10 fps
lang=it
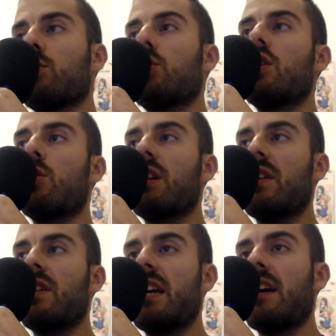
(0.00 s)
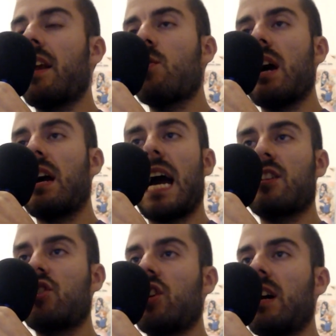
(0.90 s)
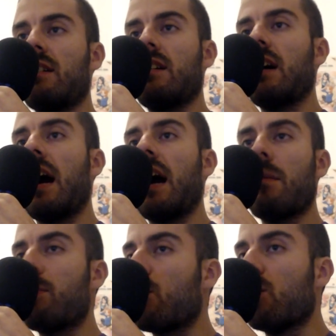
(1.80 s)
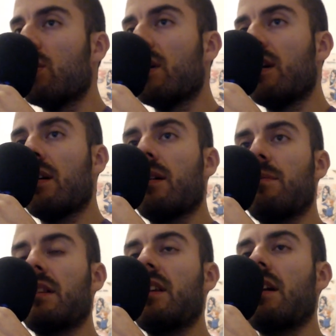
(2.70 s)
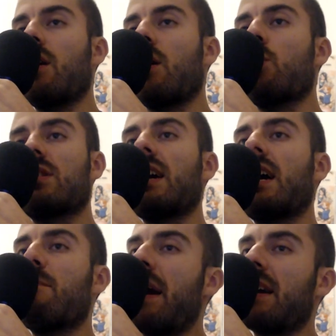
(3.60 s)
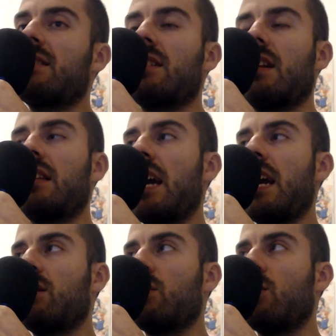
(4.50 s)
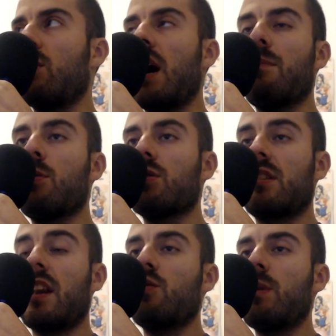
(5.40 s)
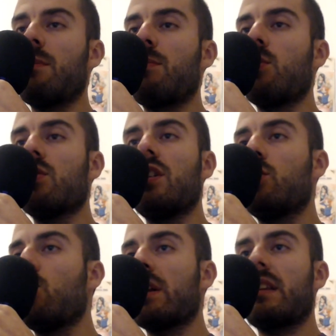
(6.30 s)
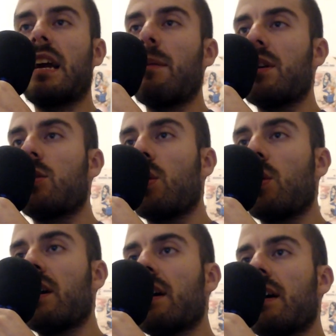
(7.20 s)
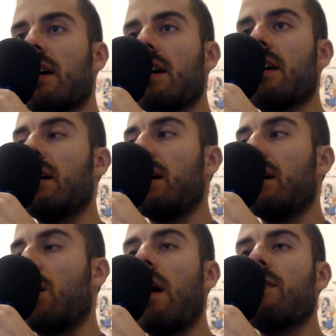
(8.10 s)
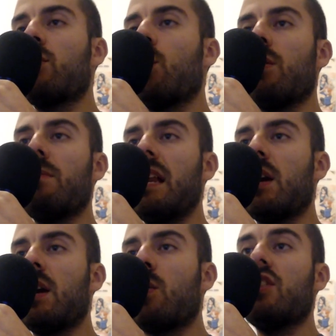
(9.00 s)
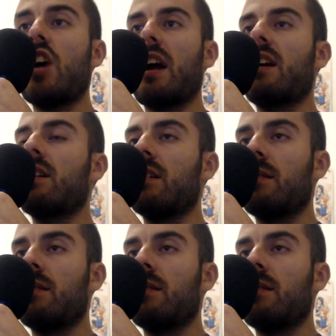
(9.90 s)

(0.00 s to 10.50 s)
di non rivedere una caccia ad Apu, per dire una corsa campestre dietro Apu, Scratchman Apu, di due o tre capitoli, eh, quando mi liquidi Jack